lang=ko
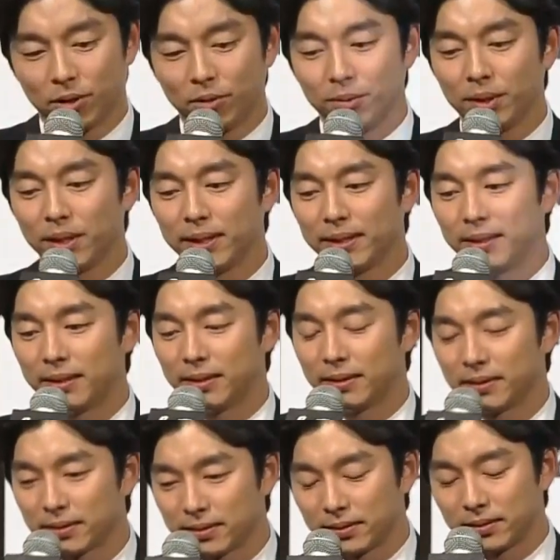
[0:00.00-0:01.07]
처음에
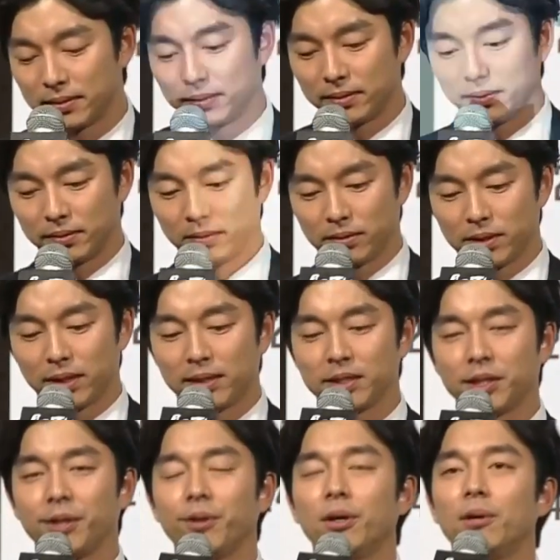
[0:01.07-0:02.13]

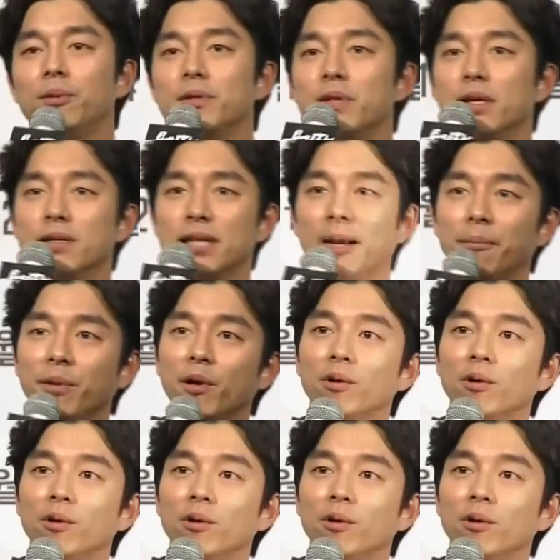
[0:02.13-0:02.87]
제가 촬영하면서 한